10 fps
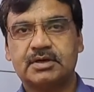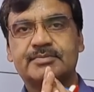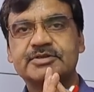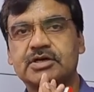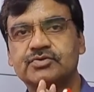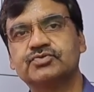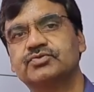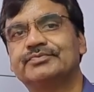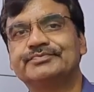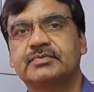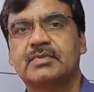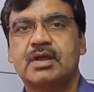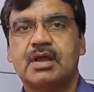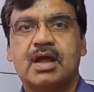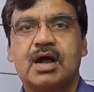नमस्कार दोस्तों
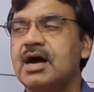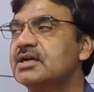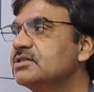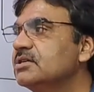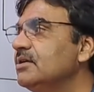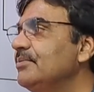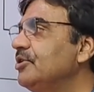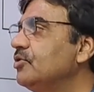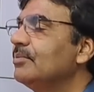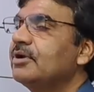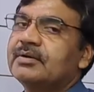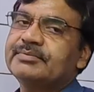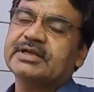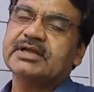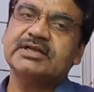आज की वीडियो में आप
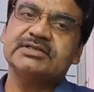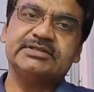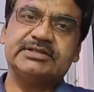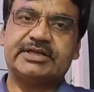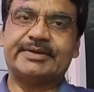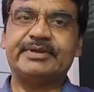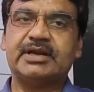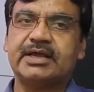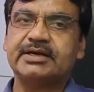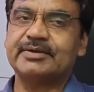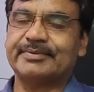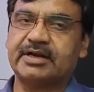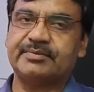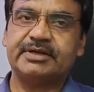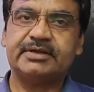देखेंगे सी के वी लाइन के
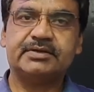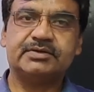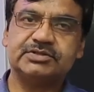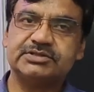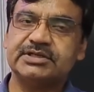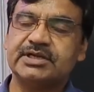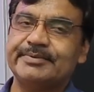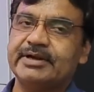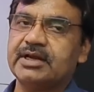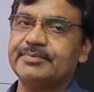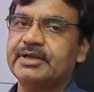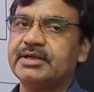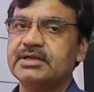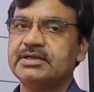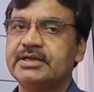बारे में सी के वी लाइन
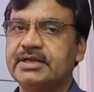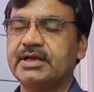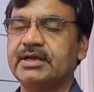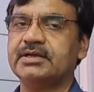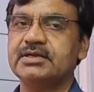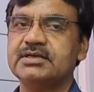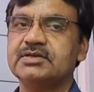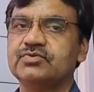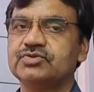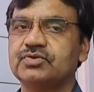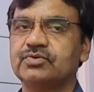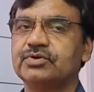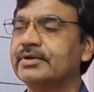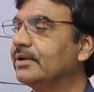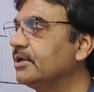में ये है कि कुछ
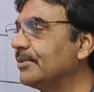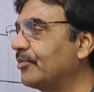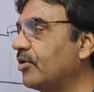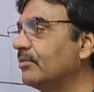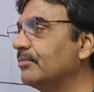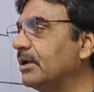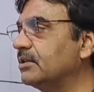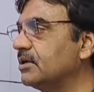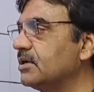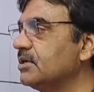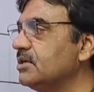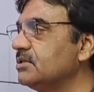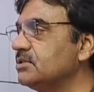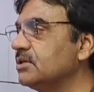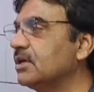लोगों के ये प्रॉब्लम आते हैं
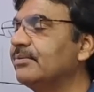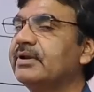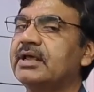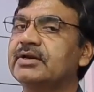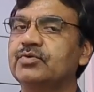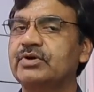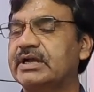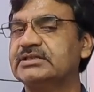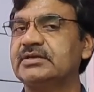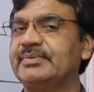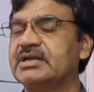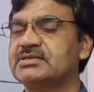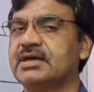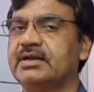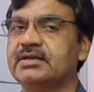कि सी के वी लाइन को कैसे
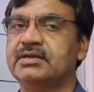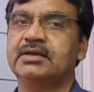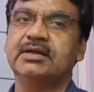पहचानें